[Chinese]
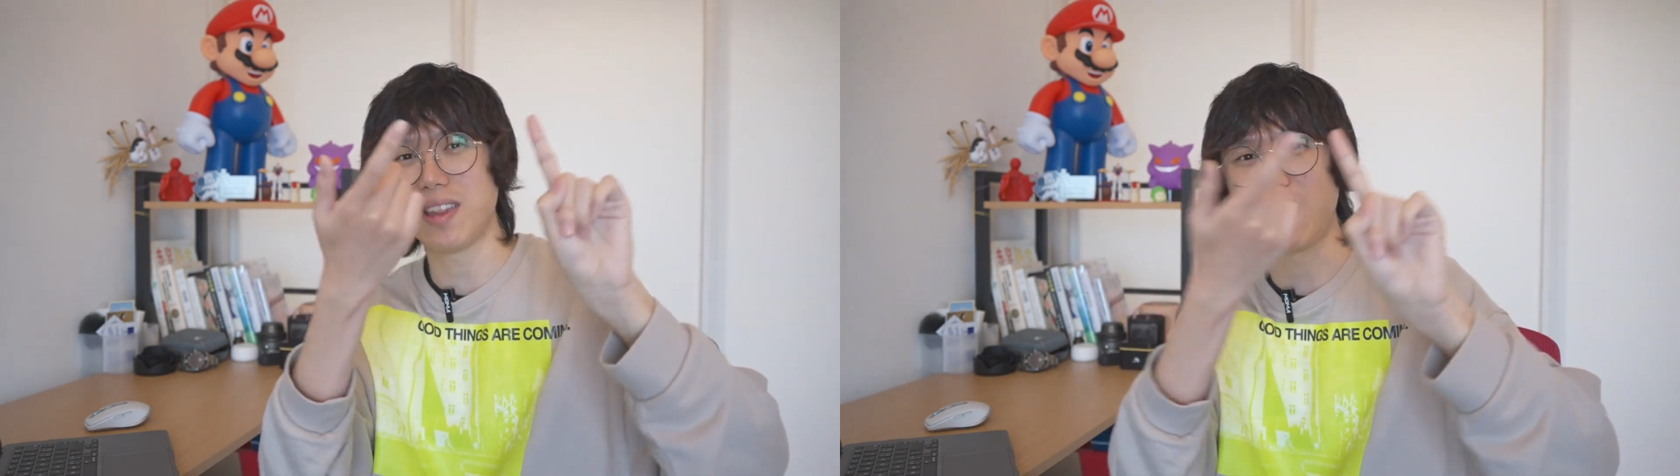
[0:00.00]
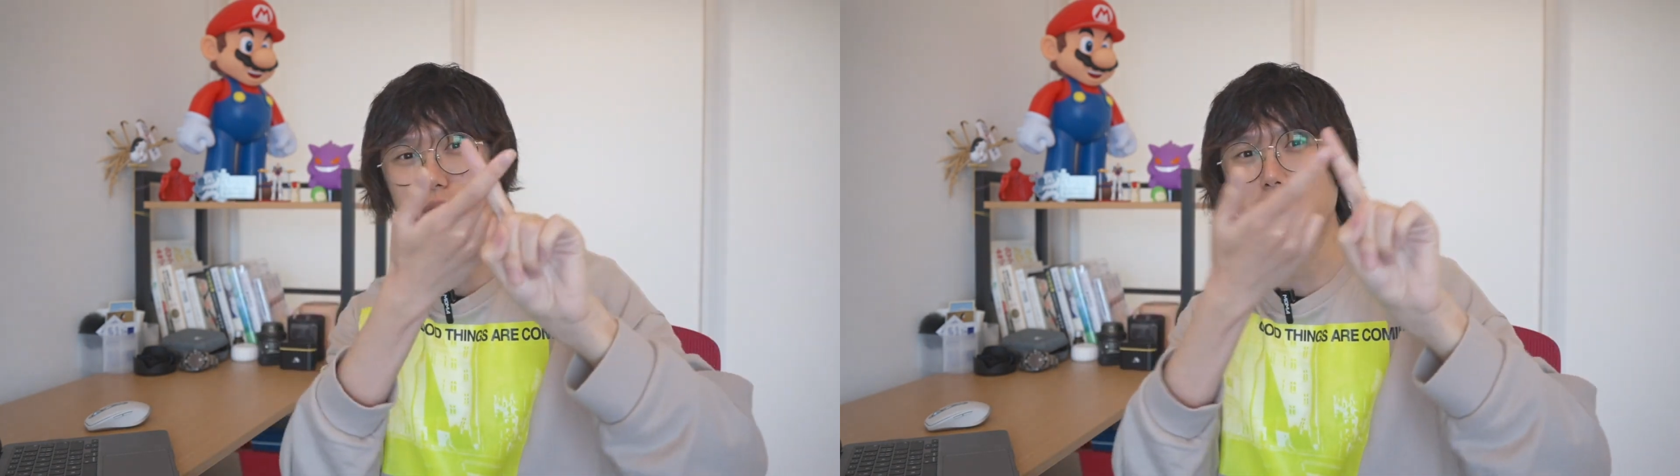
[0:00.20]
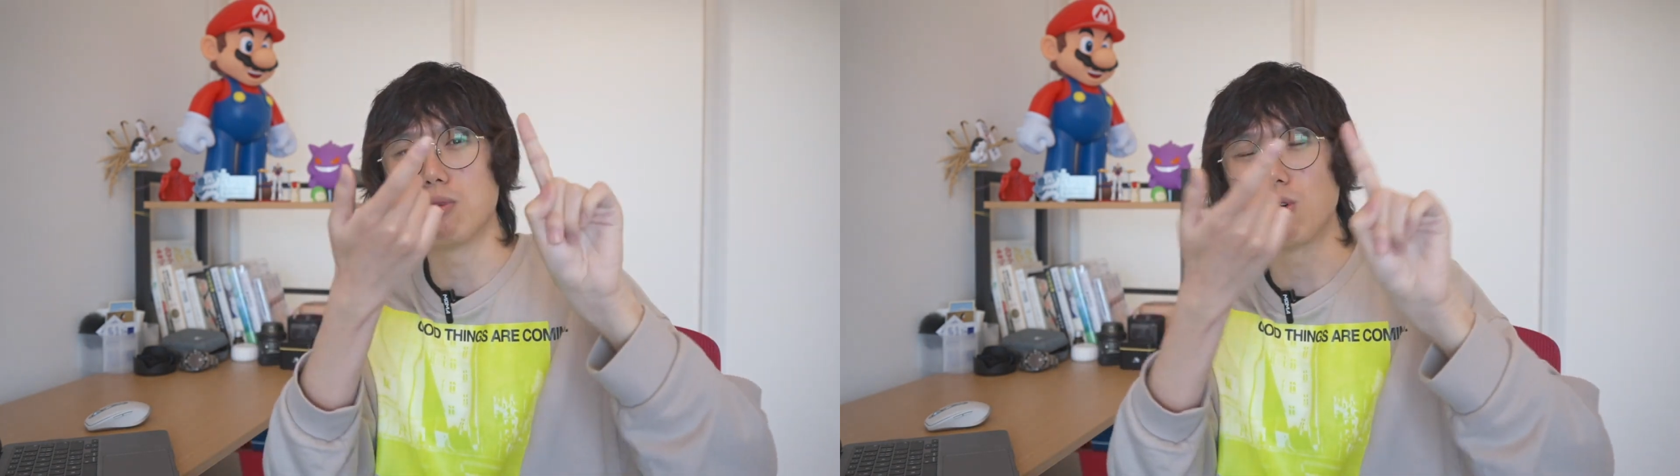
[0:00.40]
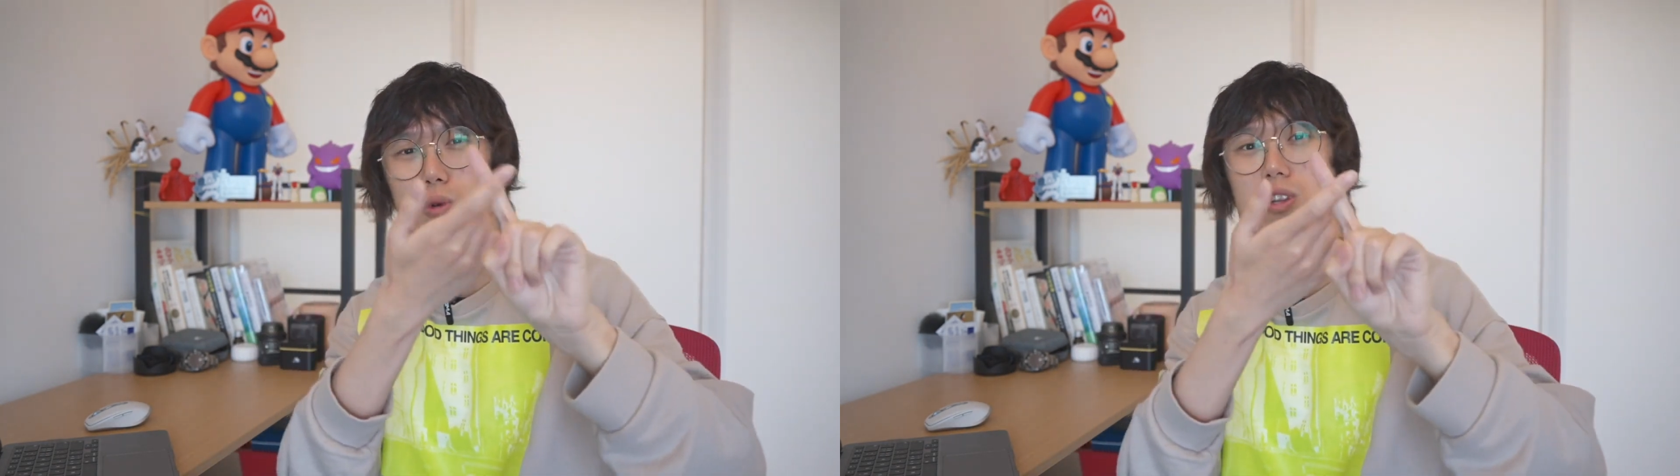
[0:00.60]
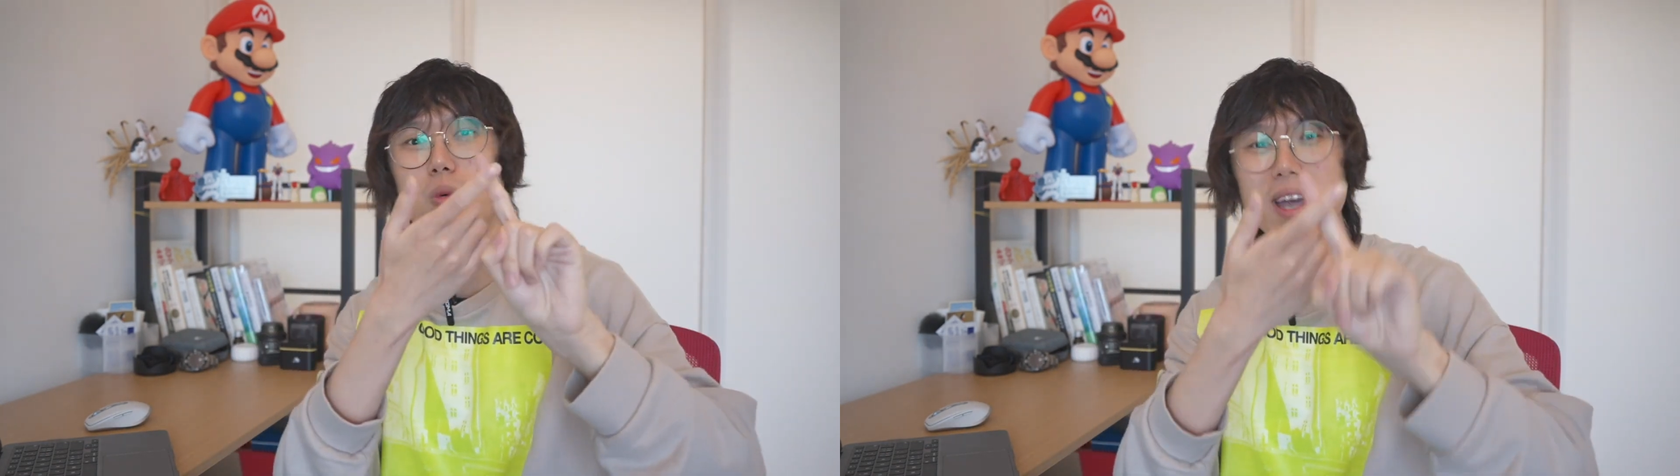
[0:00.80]
来越模
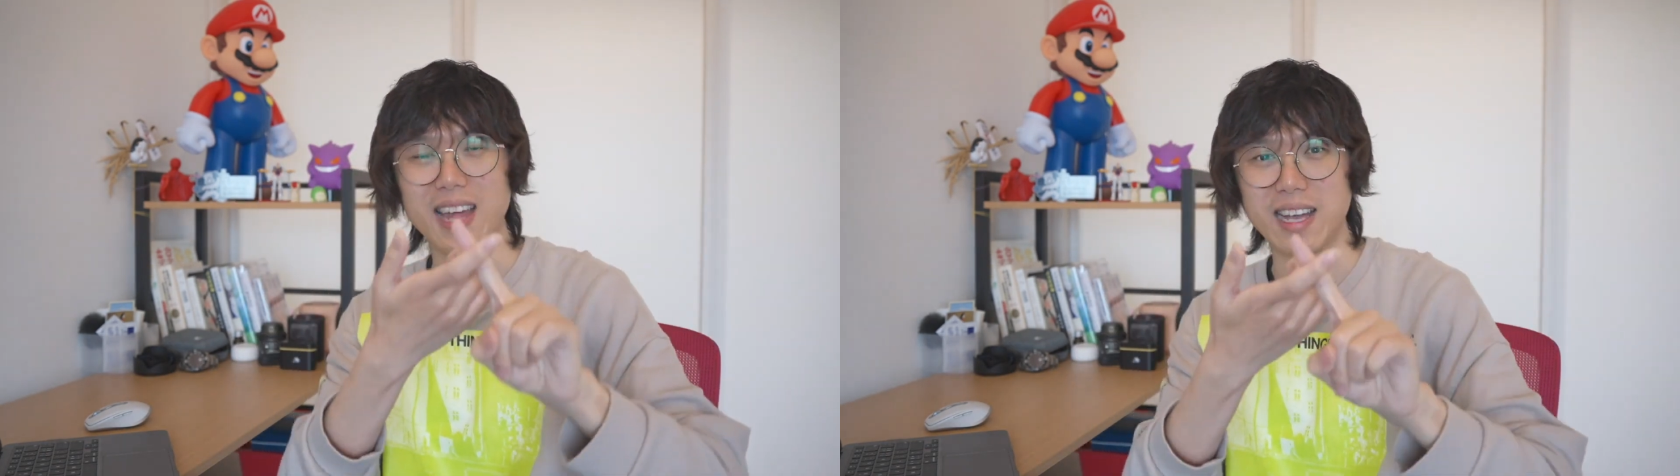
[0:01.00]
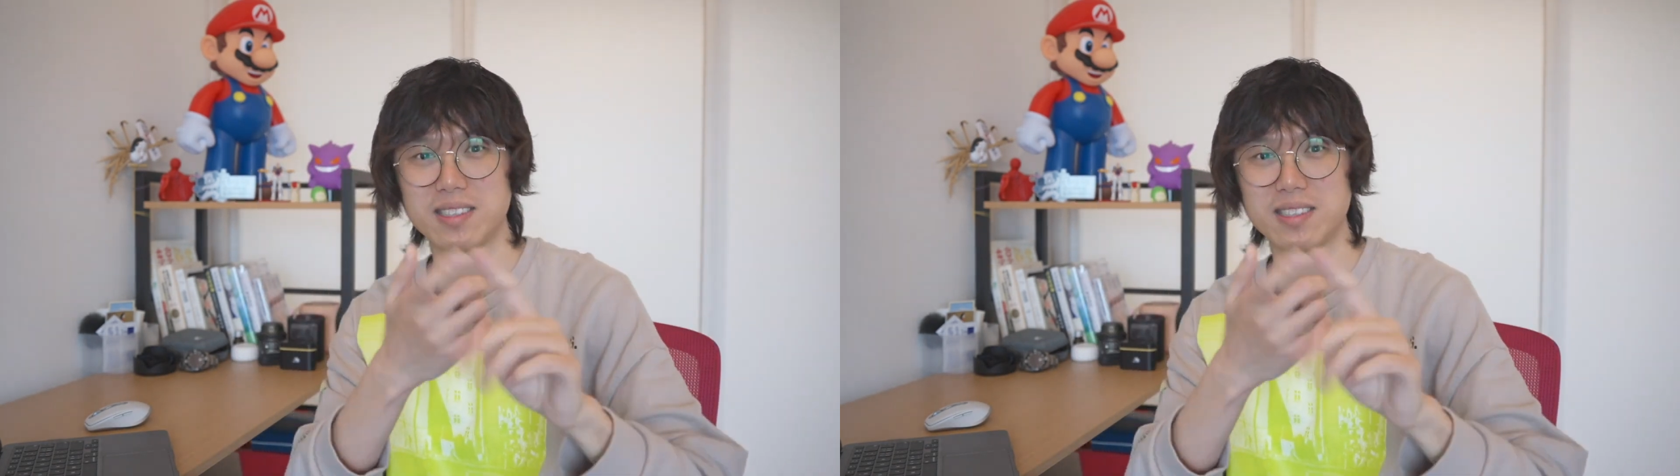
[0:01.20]
糊的未来，